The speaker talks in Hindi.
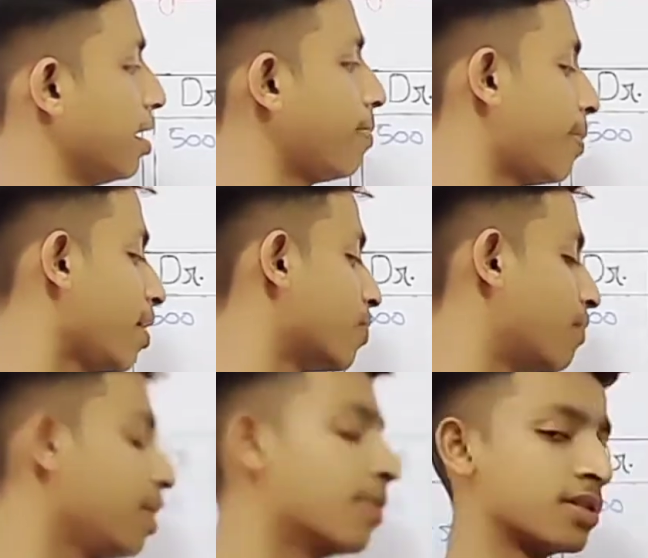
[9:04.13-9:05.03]
ही पेड
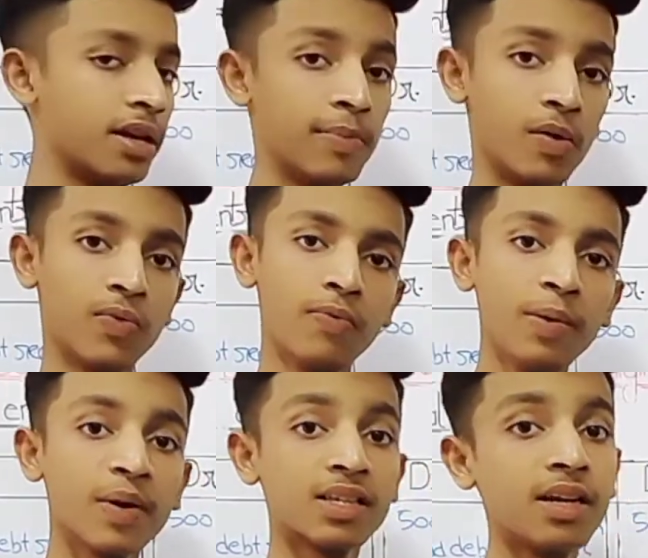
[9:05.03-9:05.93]
फिफ्टी परसेंट अमाउंट फिफ्टी
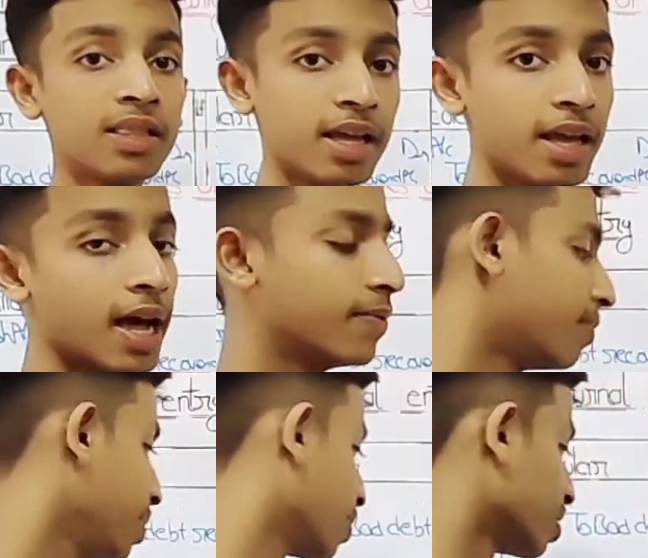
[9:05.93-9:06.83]
परसेंट दे रहा है
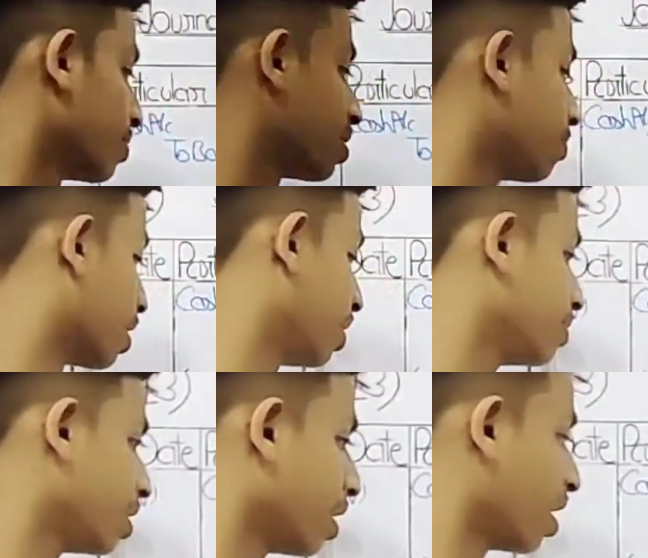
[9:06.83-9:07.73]
फिफ्टी परसेंट मतलब नहीं
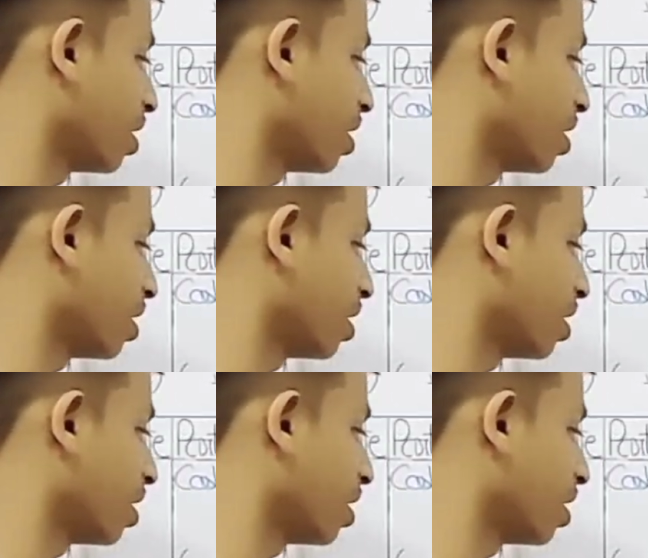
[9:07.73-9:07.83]
भी दे रहा